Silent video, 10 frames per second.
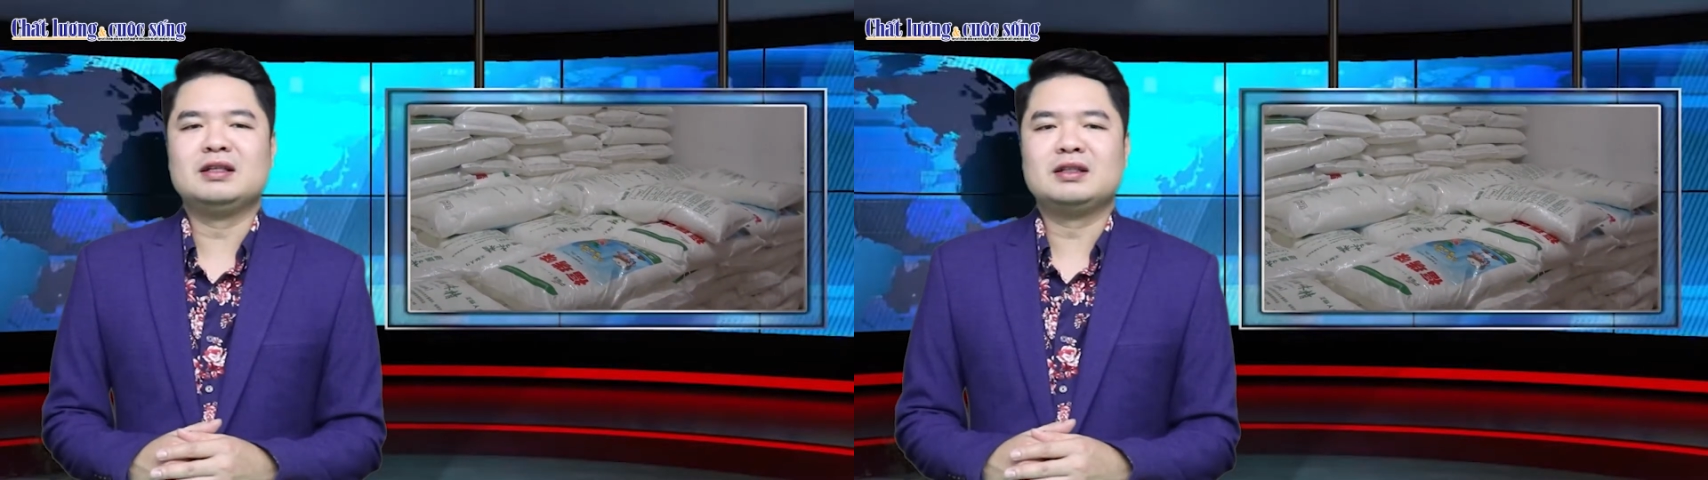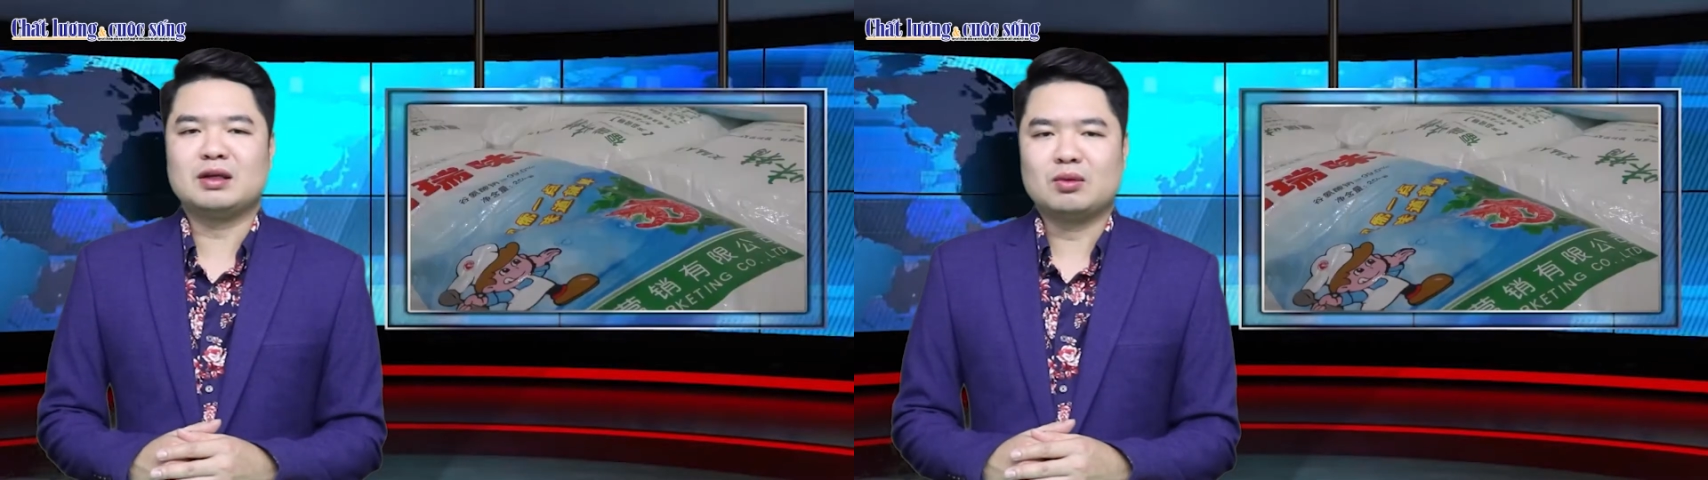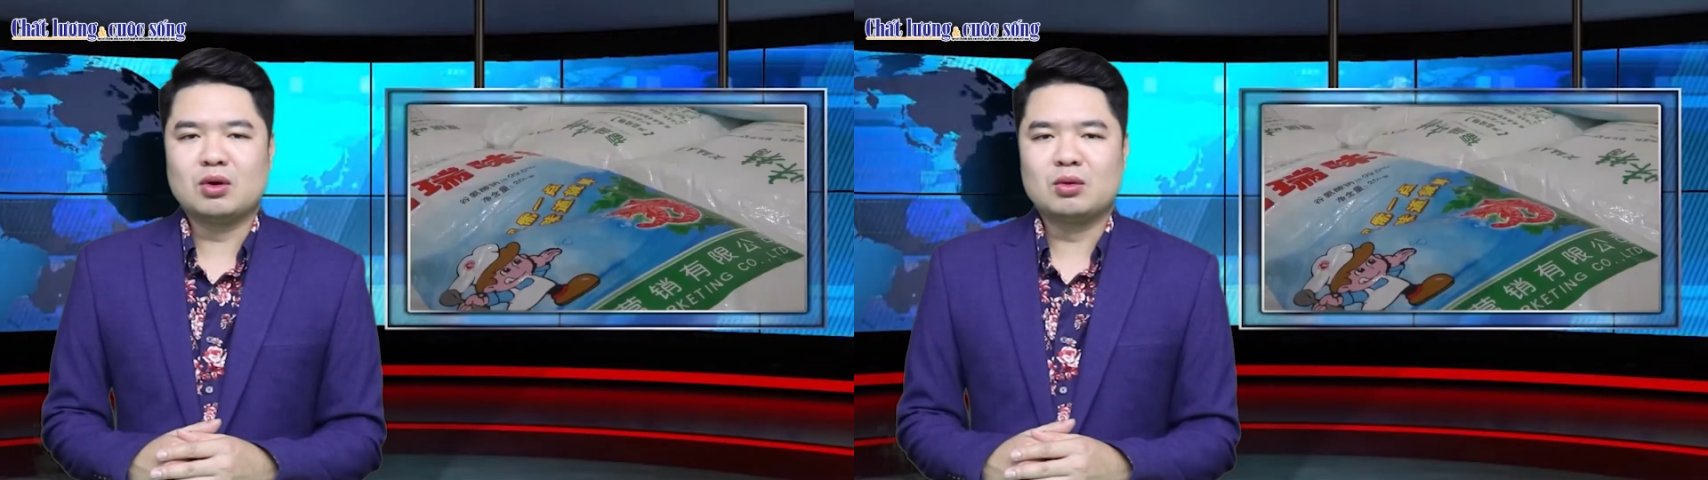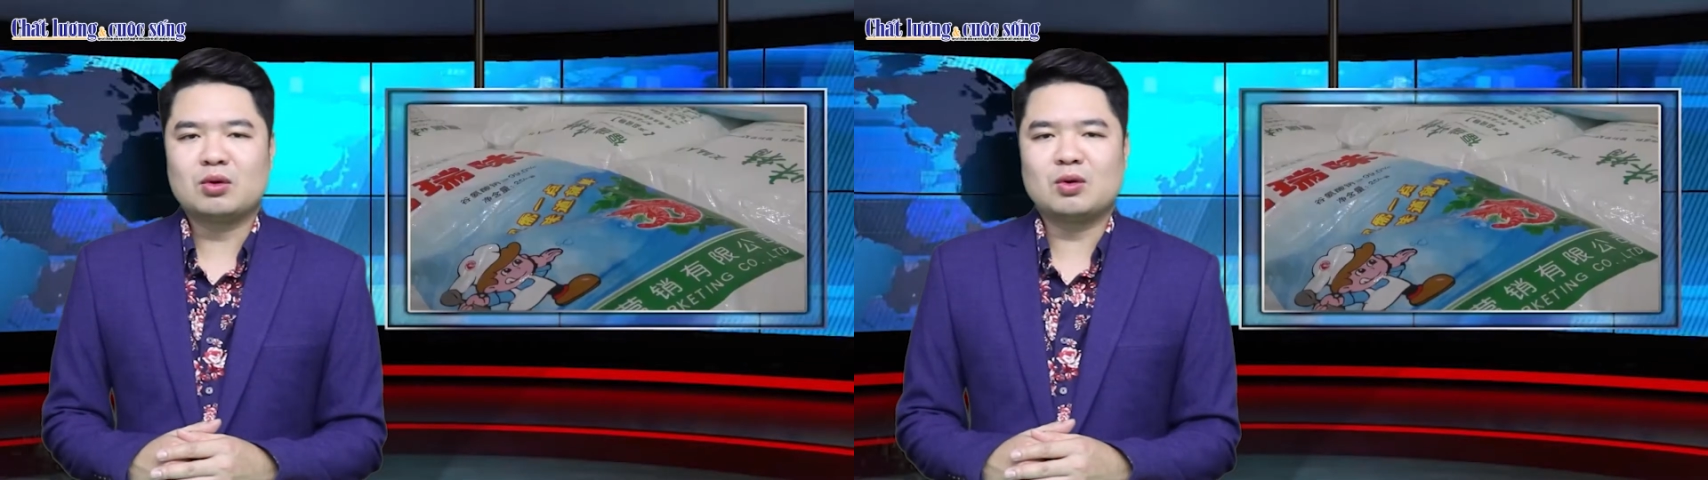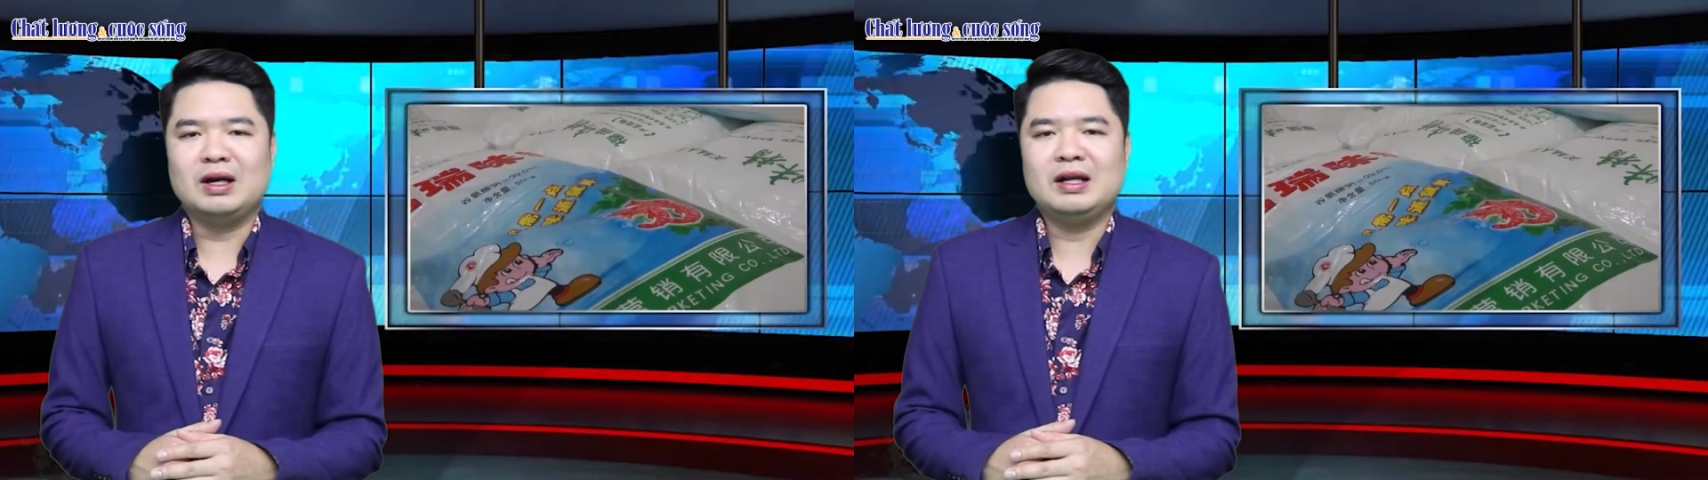từ Tổng
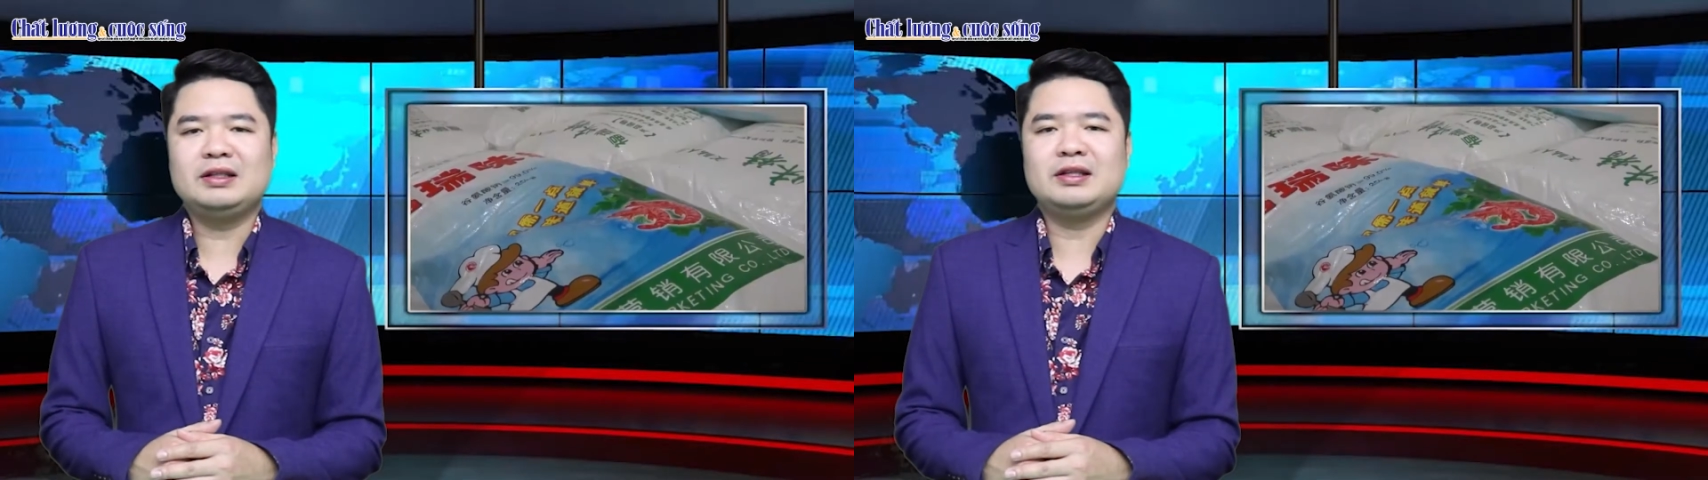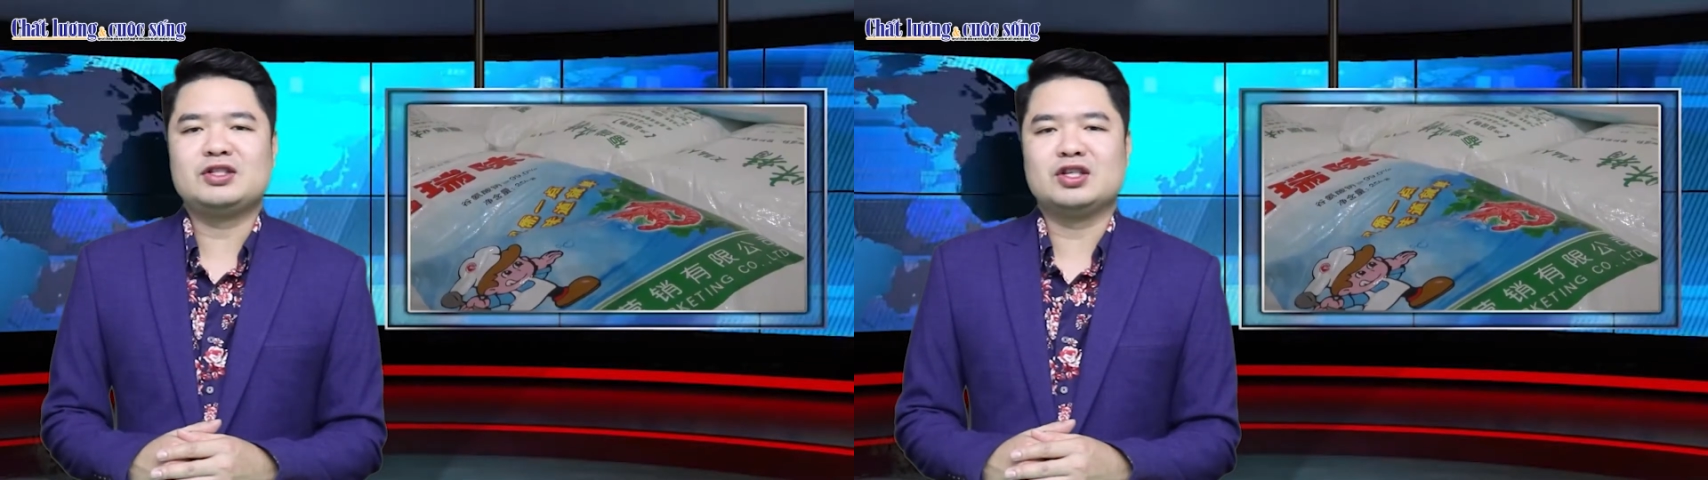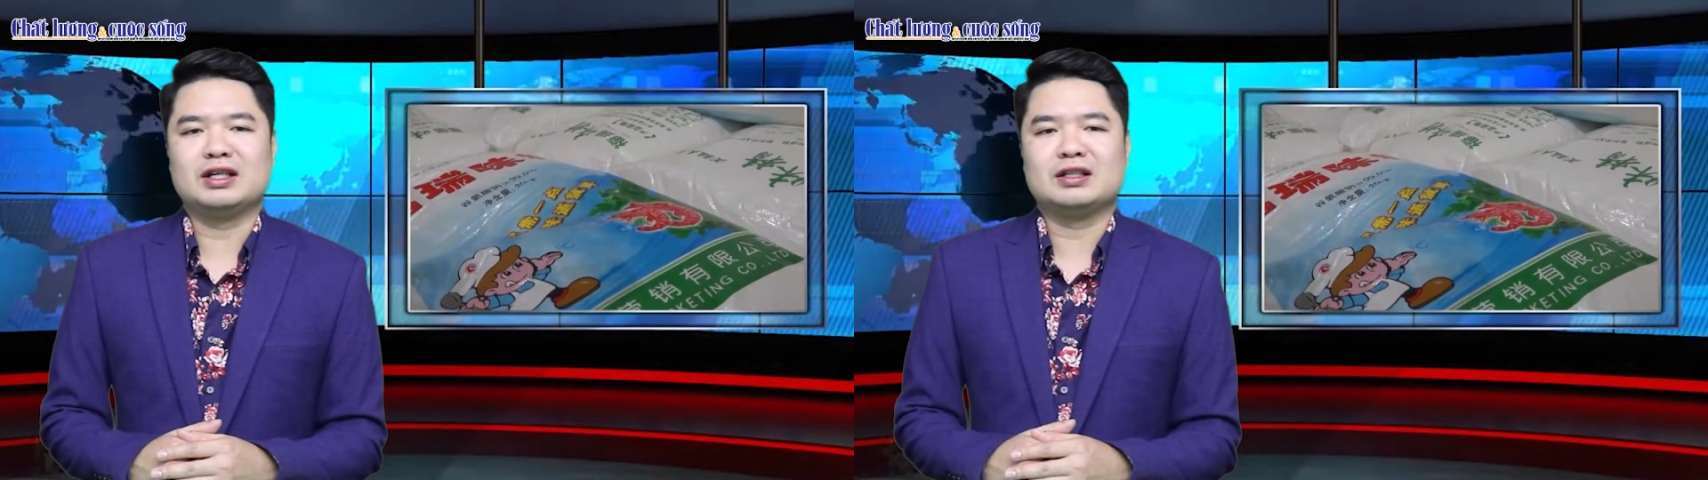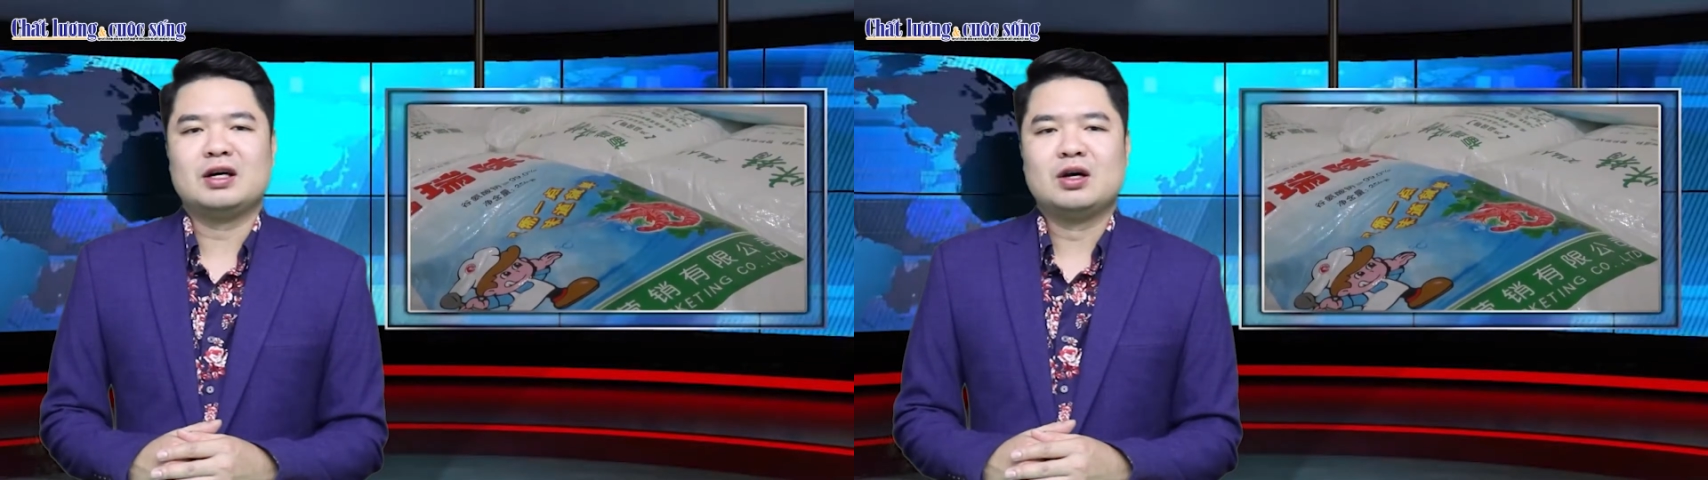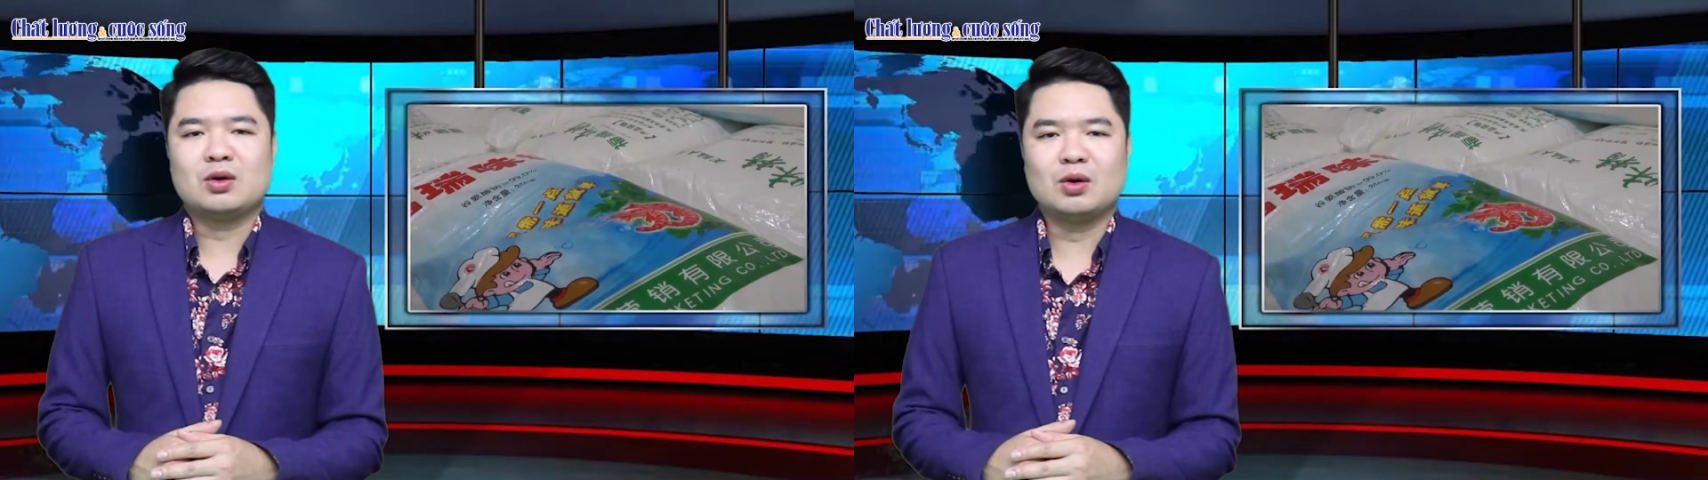cục Quản lý thị trường,